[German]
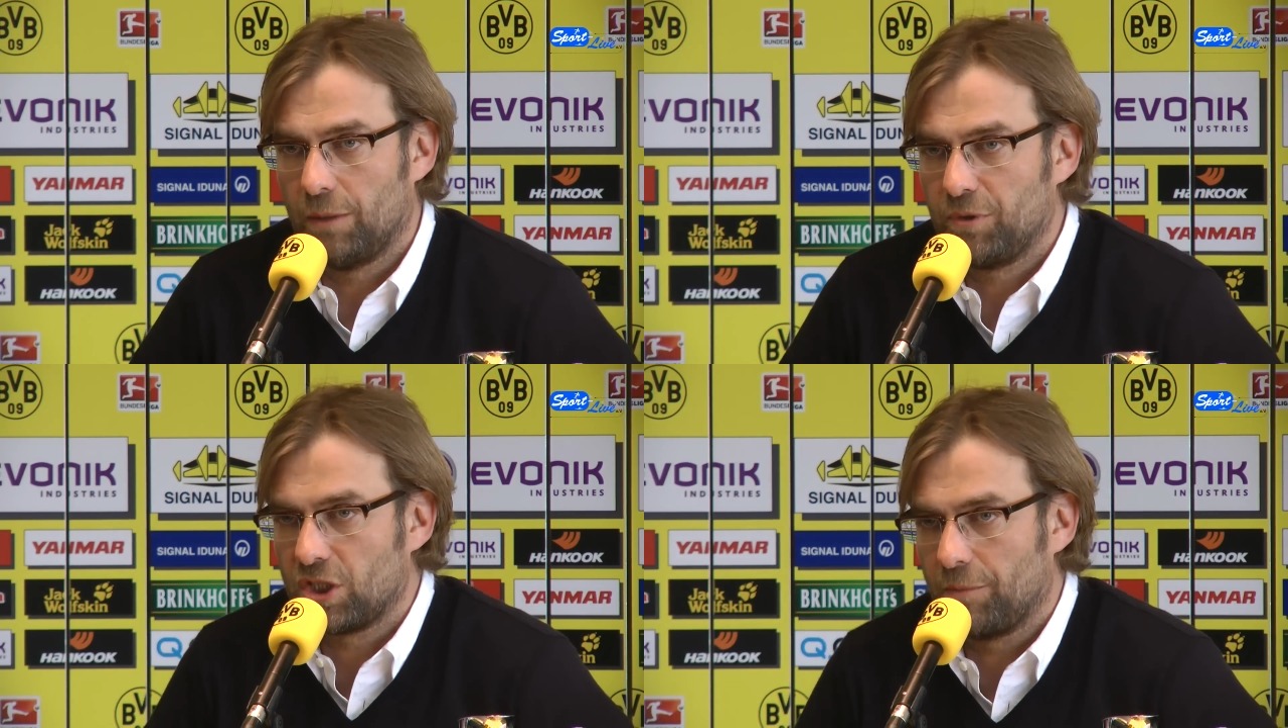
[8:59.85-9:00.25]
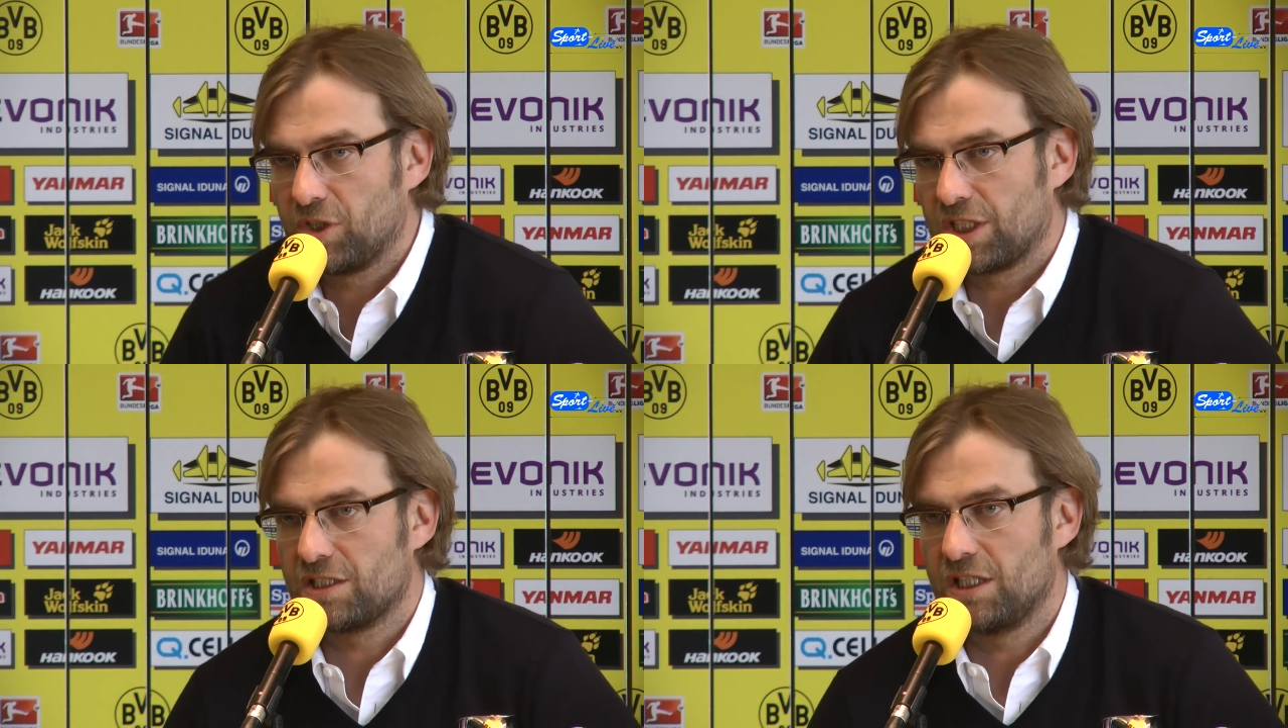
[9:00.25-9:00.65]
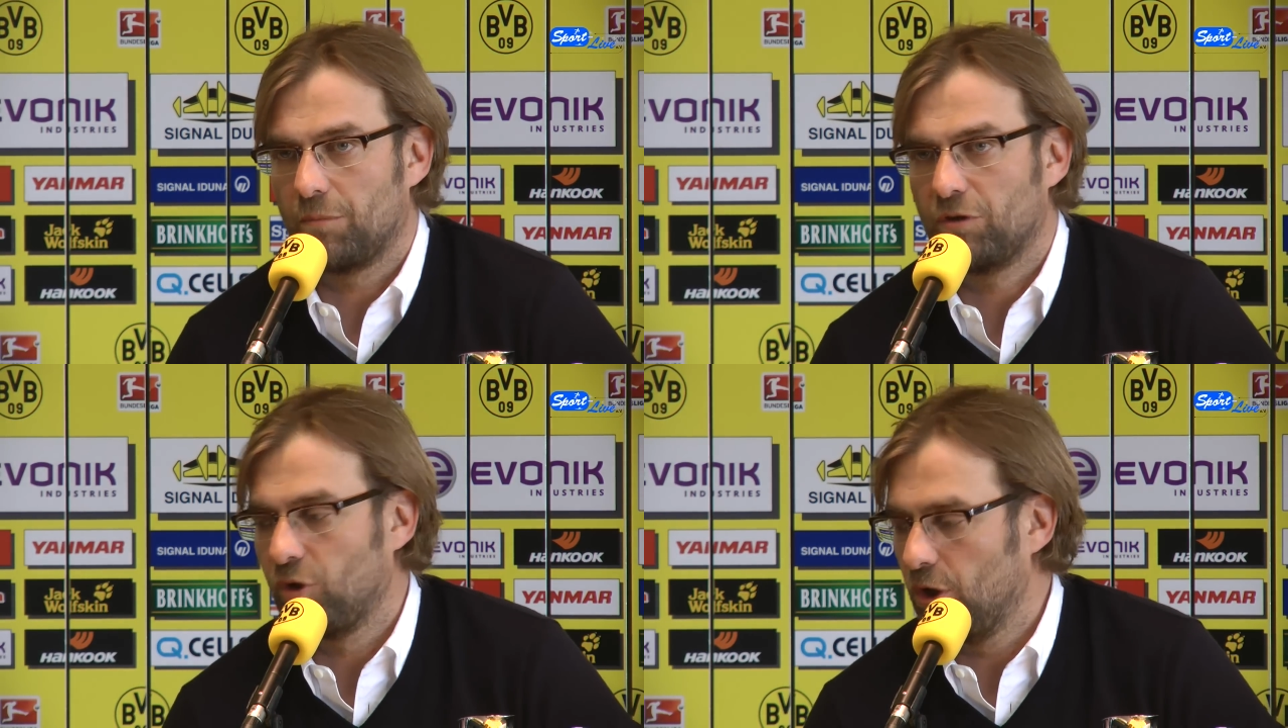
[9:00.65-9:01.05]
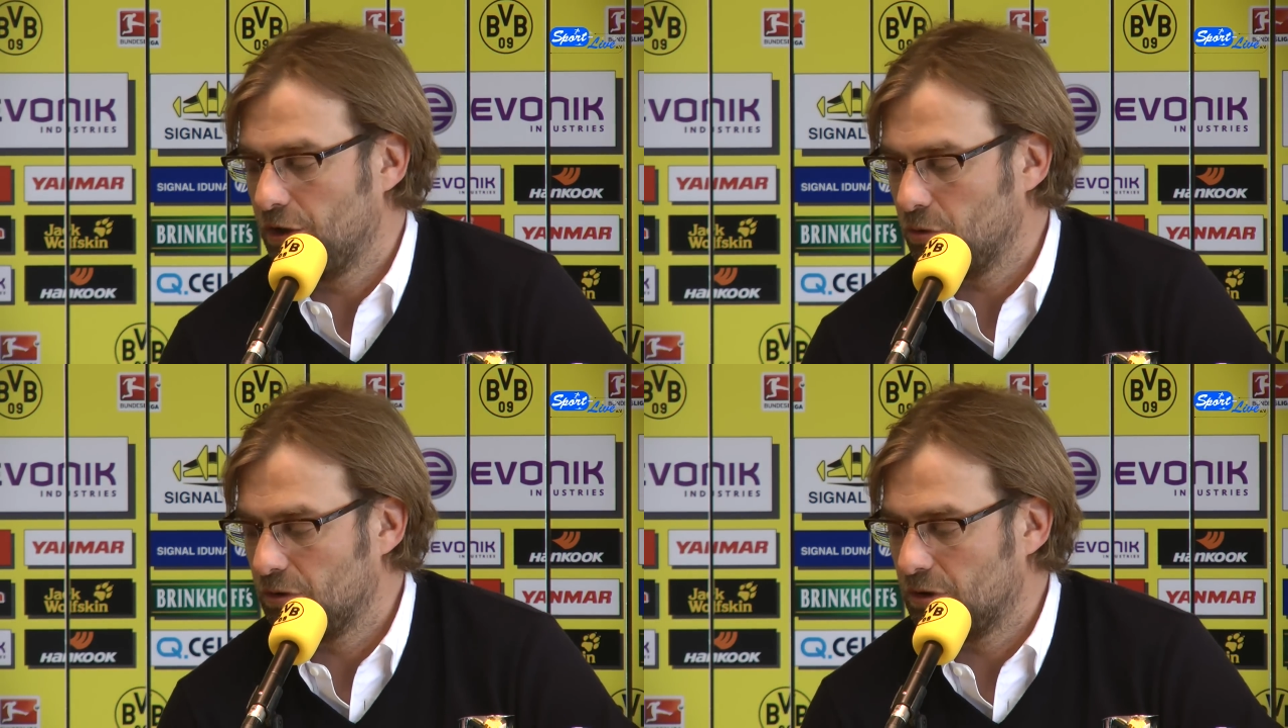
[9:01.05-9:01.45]
aber ich habe mich gestern Abend
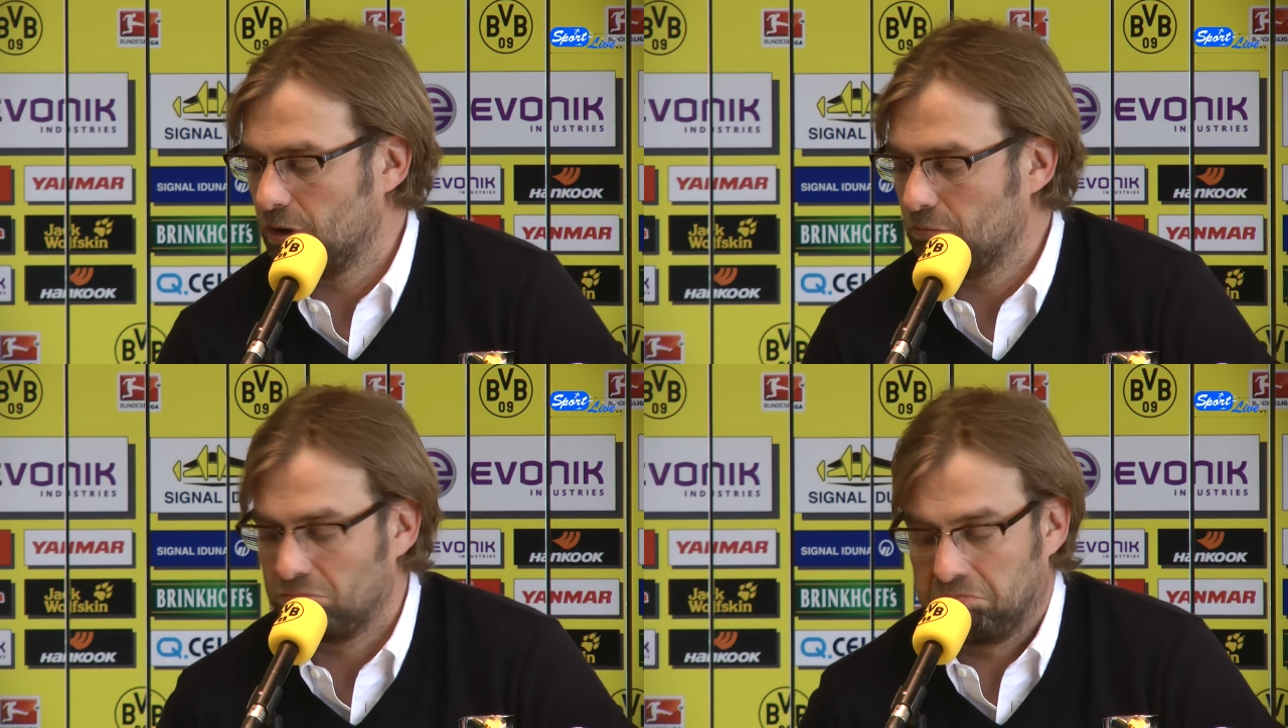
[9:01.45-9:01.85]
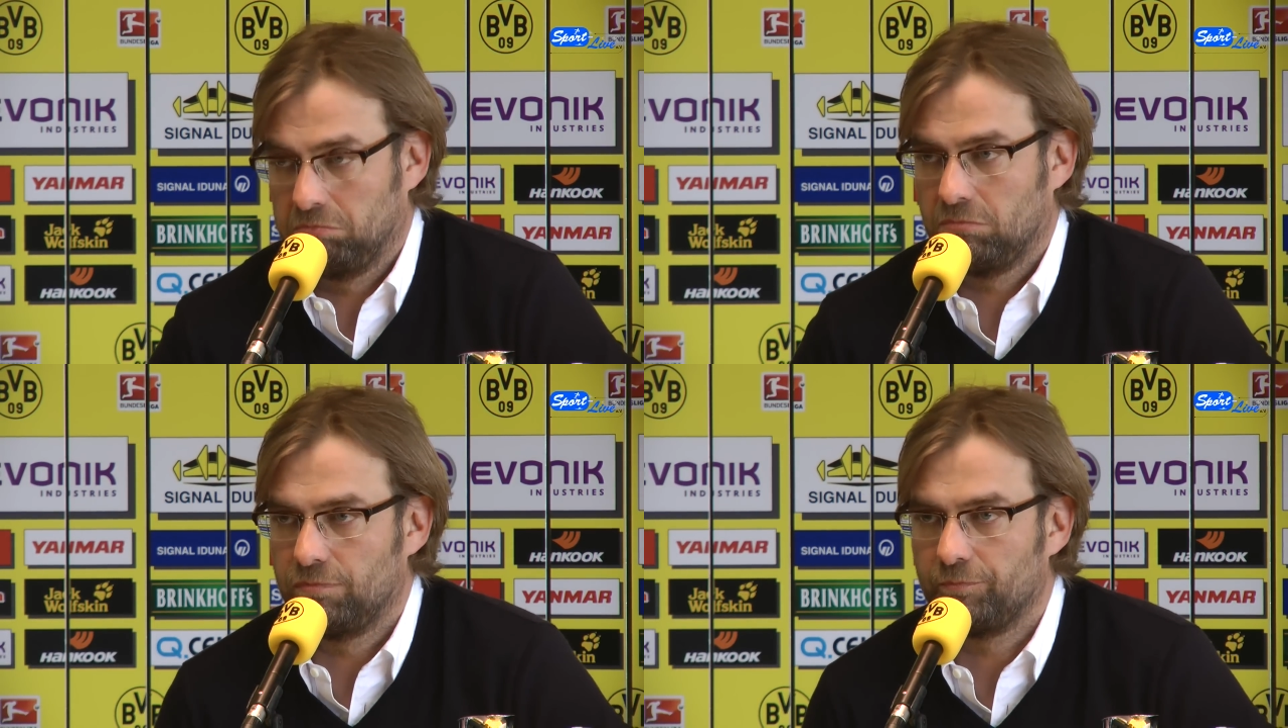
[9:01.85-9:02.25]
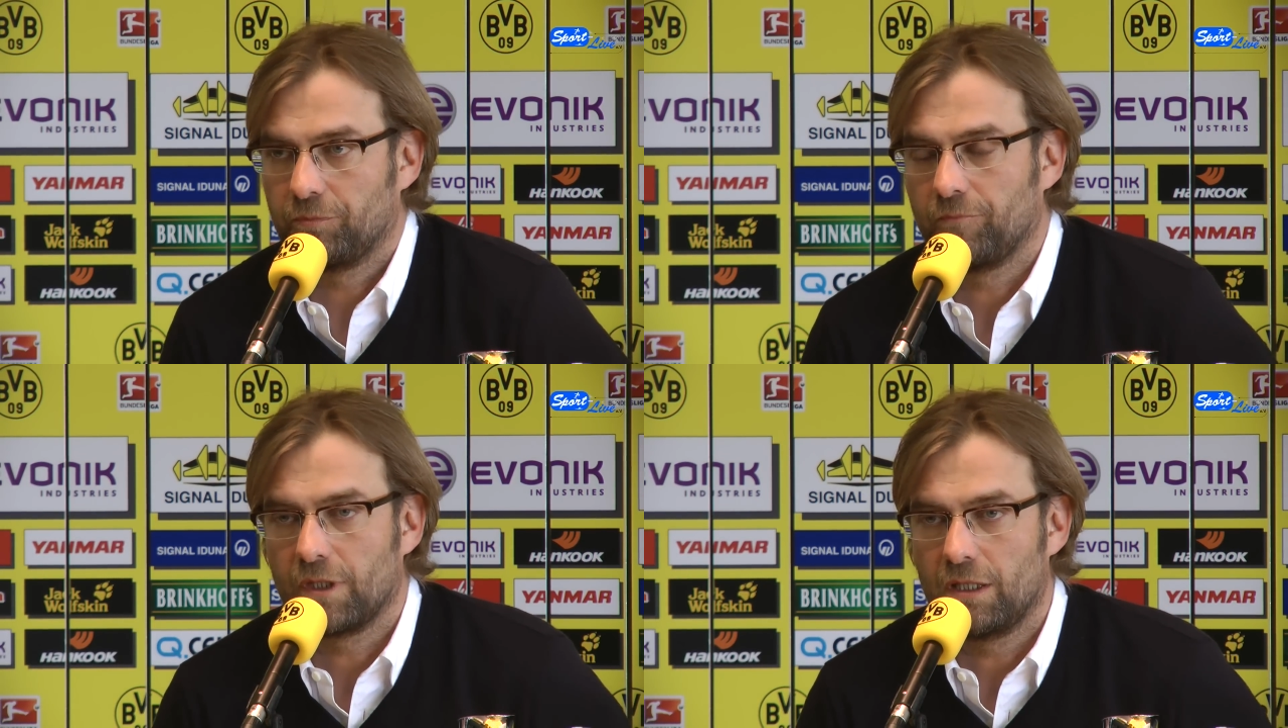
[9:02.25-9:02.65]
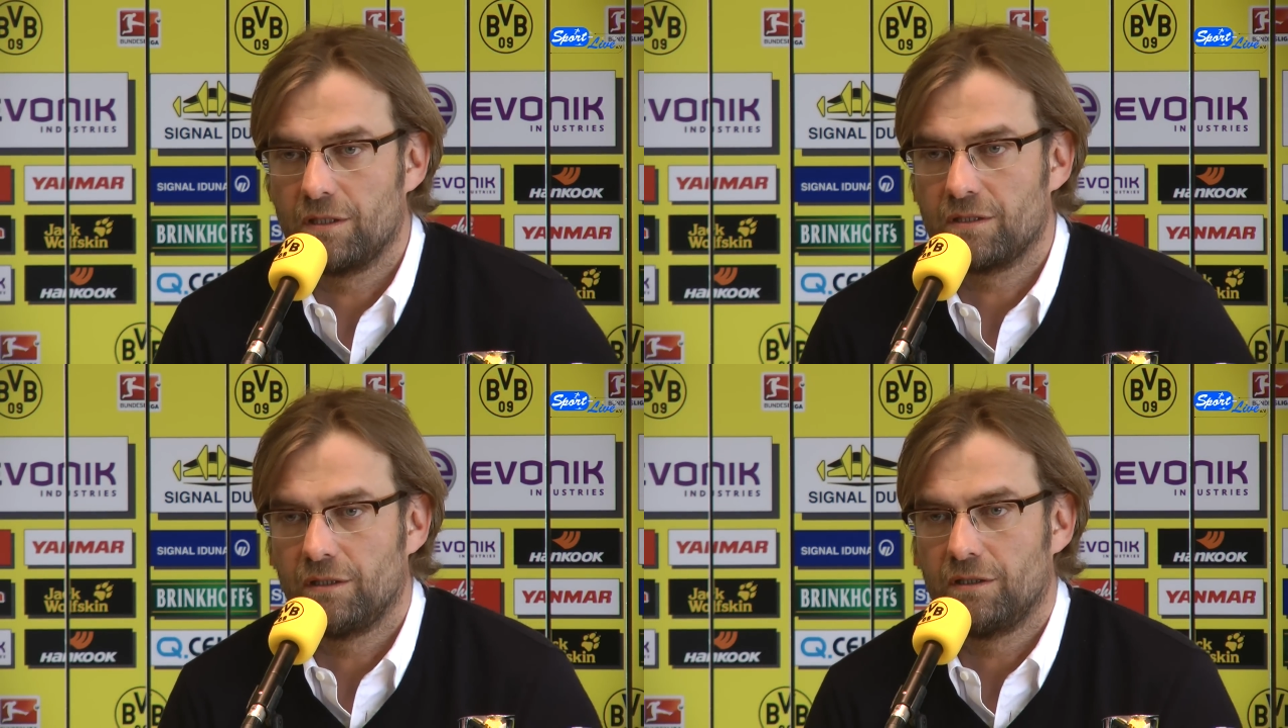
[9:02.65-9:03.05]
gefreut und ähm,
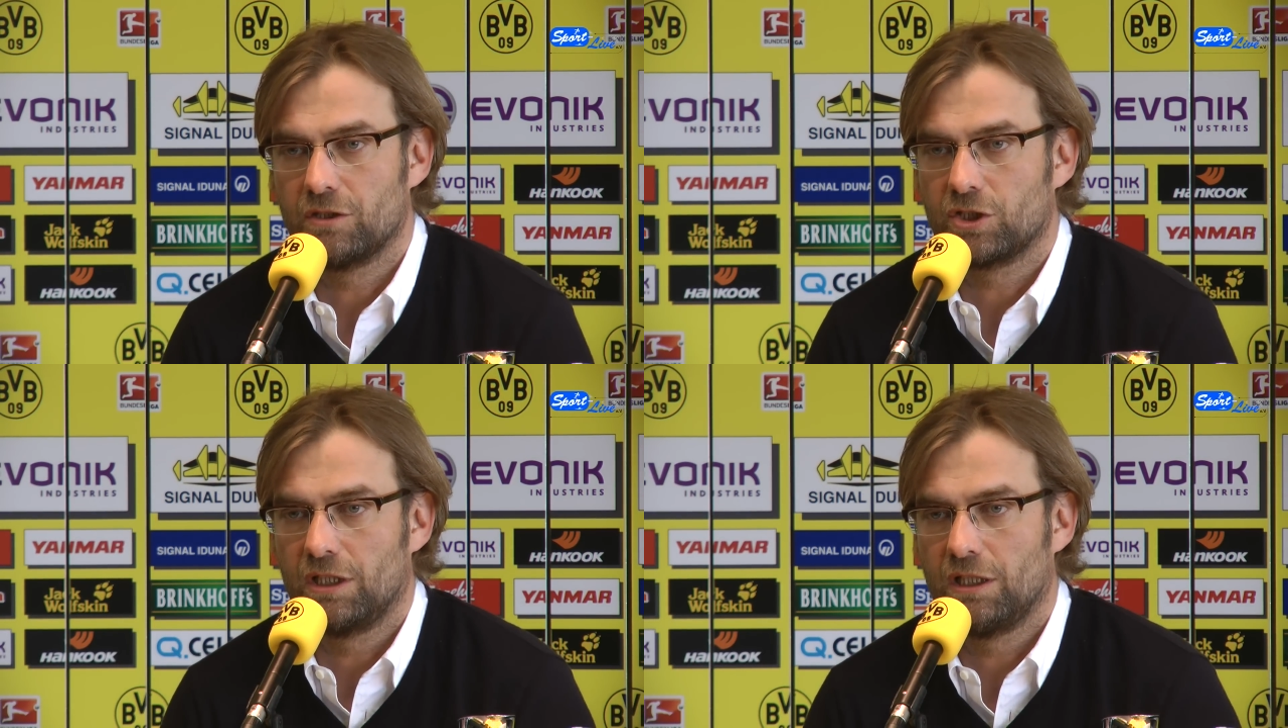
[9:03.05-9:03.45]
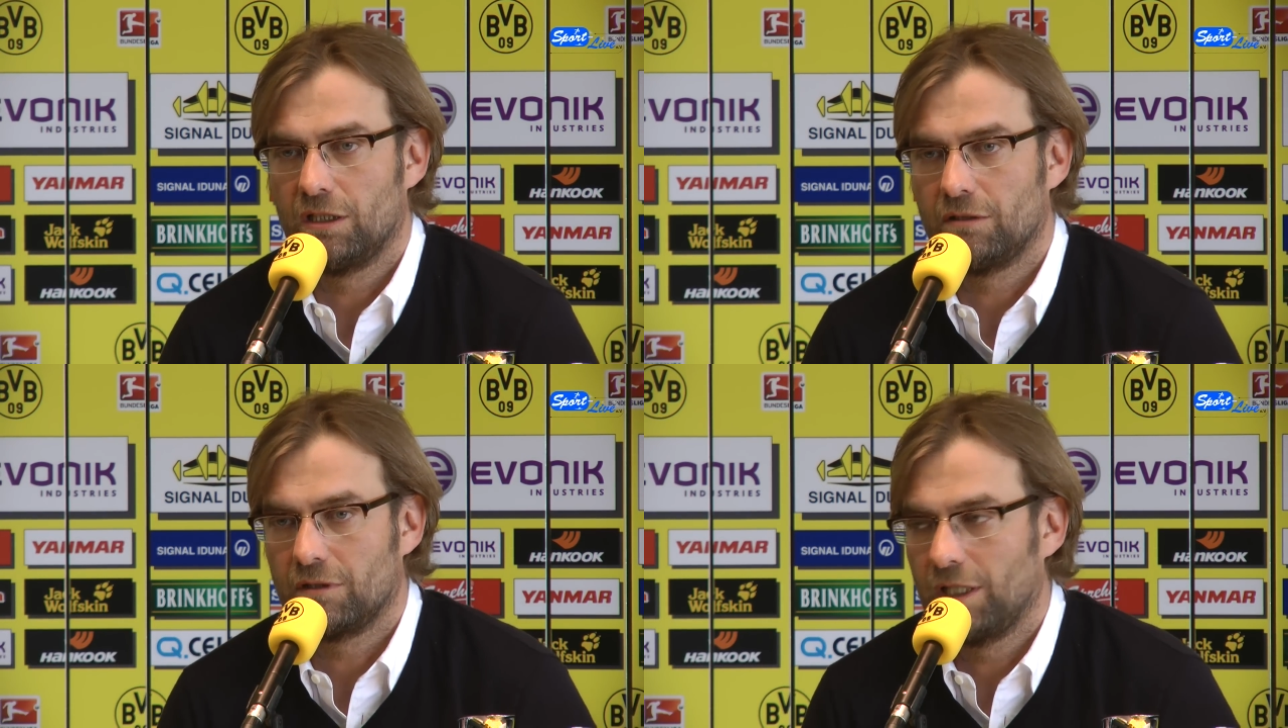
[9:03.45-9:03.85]
kann es an dieser Stelle äh,